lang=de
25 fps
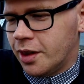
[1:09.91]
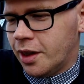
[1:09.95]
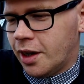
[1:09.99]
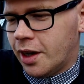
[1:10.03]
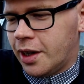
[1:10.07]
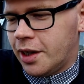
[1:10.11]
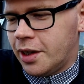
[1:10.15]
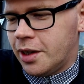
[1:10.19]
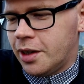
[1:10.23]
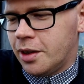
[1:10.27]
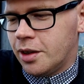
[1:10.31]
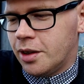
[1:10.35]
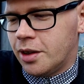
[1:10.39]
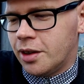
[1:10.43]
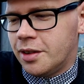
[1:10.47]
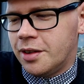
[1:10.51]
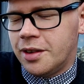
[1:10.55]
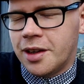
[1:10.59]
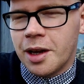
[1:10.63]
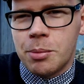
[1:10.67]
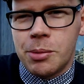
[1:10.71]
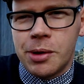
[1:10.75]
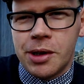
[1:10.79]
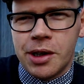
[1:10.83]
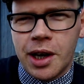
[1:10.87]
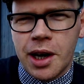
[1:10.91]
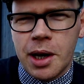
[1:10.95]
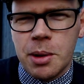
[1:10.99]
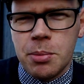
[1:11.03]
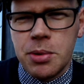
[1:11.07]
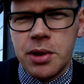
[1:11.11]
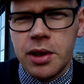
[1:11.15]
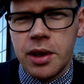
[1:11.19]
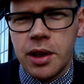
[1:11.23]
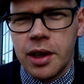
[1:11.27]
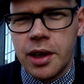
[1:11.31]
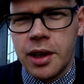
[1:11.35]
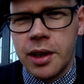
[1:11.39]
Ein Double
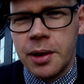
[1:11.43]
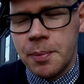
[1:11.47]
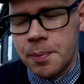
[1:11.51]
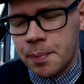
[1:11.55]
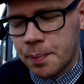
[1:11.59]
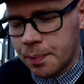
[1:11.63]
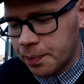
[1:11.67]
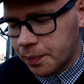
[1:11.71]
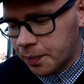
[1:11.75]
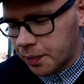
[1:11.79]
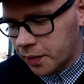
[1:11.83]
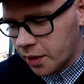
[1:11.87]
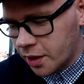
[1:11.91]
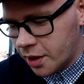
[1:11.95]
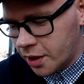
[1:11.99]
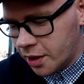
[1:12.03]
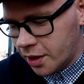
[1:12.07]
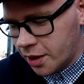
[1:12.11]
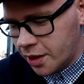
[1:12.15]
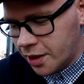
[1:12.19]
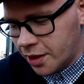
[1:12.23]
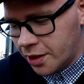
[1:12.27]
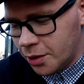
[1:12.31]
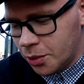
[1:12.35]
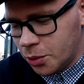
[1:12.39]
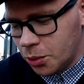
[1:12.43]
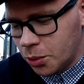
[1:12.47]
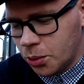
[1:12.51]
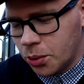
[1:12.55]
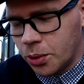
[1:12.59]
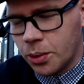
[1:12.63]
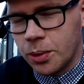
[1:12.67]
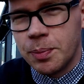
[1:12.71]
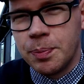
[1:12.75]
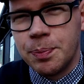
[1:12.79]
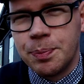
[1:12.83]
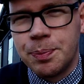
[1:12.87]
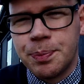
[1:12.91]
IPA,
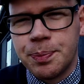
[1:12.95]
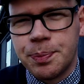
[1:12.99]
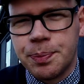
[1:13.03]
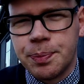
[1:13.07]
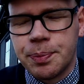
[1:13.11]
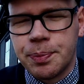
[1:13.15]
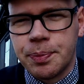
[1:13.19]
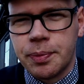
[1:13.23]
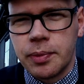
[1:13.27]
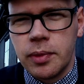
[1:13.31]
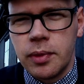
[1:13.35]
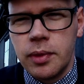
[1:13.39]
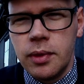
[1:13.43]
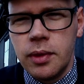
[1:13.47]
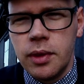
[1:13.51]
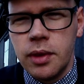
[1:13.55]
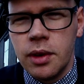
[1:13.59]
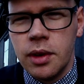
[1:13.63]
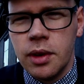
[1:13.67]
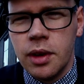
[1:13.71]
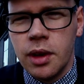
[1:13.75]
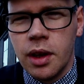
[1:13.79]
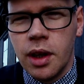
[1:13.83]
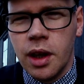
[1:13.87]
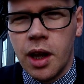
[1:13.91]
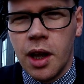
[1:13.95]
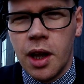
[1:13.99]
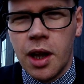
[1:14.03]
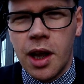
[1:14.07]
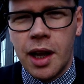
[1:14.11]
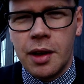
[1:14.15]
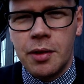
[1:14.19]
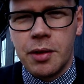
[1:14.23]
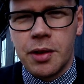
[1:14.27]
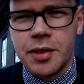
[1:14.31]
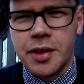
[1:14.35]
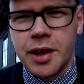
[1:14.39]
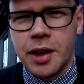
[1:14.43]
also
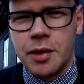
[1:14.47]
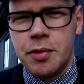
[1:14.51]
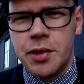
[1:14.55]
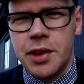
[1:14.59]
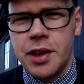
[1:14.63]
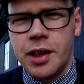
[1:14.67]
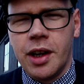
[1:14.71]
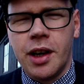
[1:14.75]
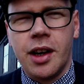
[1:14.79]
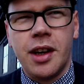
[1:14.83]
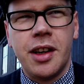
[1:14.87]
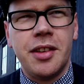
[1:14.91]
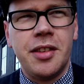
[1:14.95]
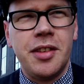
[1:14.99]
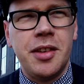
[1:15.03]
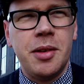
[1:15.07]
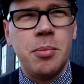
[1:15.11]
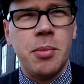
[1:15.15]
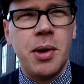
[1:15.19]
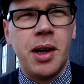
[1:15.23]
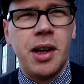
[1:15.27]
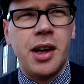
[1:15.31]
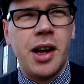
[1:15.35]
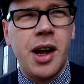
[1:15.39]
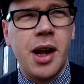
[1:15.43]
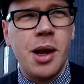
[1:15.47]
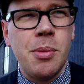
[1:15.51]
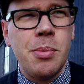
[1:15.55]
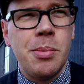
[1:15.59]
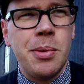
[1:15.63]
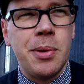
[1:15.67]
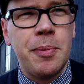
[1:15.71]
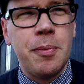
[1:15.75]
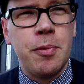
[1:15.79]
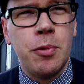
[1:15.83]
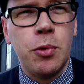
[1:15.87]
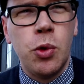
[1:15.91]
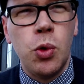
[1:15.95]
etwas kräftiger, 7,5
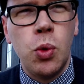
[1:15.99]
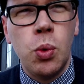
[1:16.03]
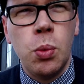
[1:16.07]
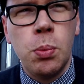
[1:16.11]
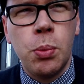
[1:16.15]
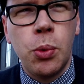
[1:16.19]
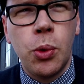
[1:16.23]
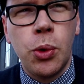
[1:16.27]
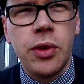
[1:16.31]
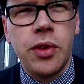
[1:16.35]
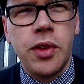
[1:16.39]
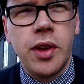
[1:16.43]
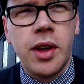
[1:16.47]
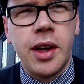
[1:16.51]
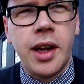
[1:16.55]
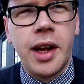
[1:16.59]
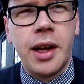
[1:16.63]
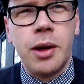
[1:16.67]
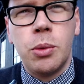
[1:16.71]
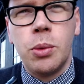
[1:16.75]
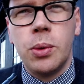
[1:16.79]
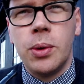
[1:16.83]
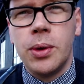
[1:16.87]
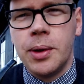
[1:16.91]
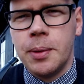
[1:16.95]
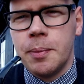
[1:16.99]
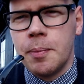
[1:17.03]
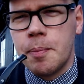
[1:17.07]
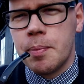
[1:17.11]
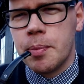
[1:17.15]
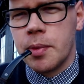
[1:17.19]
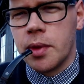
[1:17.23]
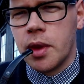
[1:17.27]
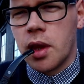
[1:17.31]
Volumenprozent Alkohol.